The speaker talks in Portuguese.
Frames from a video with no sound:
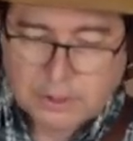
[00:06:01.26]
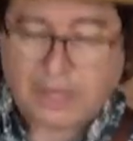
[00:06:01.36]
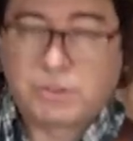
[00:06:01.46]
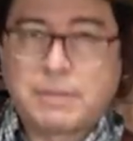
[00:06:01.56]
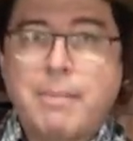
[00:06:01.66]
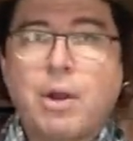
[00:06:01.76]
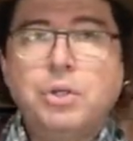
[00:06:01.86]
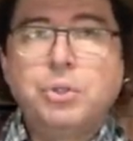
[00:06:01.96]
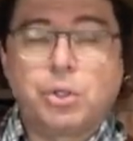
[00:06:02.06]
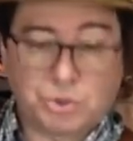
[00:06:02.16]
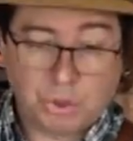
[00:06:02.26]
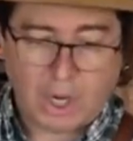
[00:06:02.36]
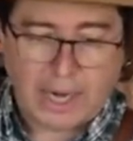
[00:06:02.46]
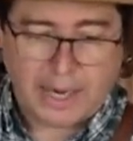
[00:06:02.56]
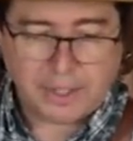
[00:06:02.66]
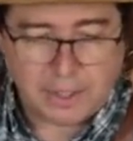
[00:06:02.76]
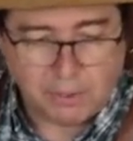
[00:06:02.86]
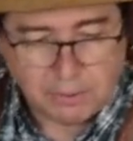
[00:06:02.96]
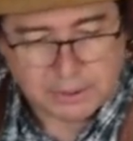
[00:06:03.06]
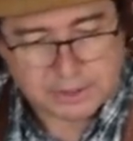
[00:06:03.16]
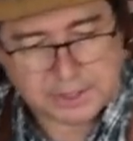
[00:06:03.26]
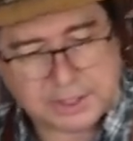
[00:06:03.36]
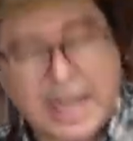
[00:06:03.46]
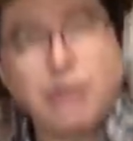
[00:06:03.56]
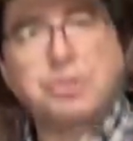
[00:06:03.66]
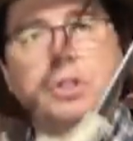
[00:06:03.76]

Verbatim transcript: Já não tem mais barulho de osso, só carne. Então, sai o